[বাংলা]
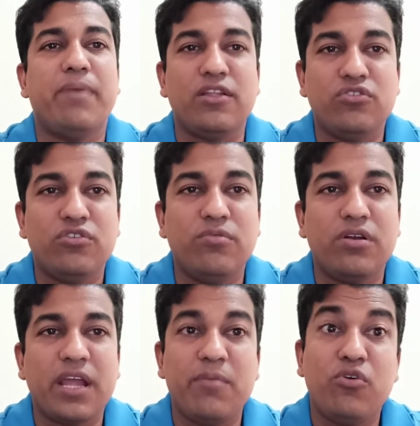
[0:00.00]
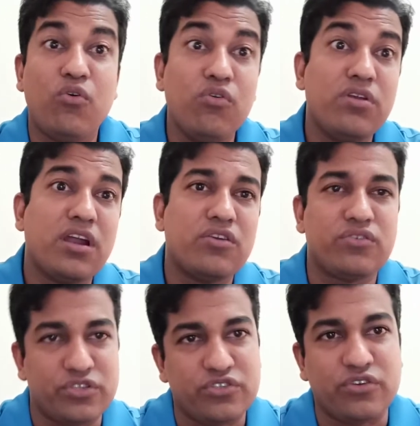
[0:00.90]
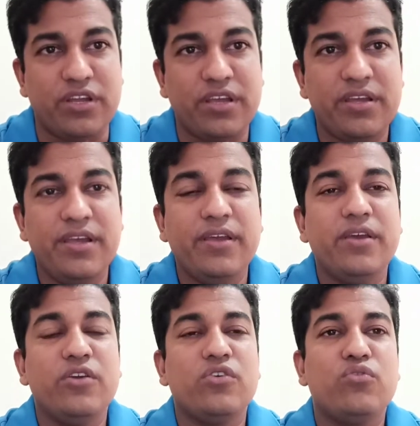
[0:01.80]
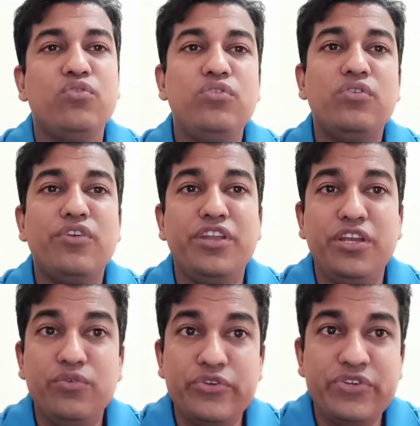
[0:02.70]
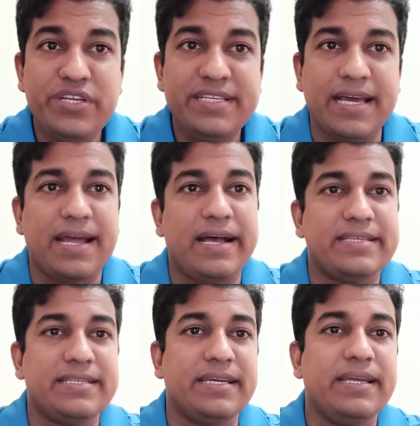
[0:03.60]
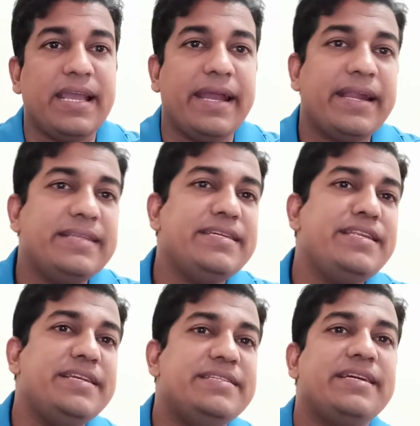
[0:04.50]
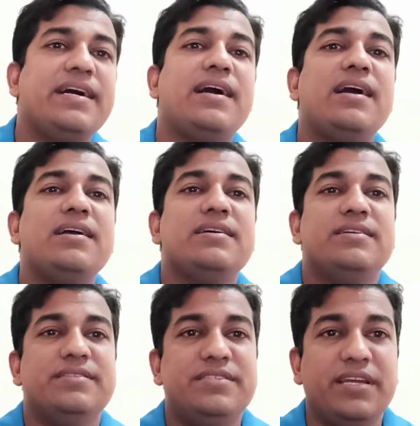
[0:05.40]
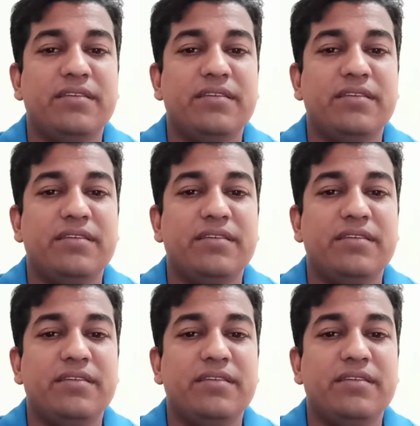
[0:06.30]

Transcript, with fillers: বান্দরবন এবং অন্যান্য অঞ্চলে ক্ষুদ্র নৃগোষ্ঠী যারা আছে এরা যে নিজেরা যে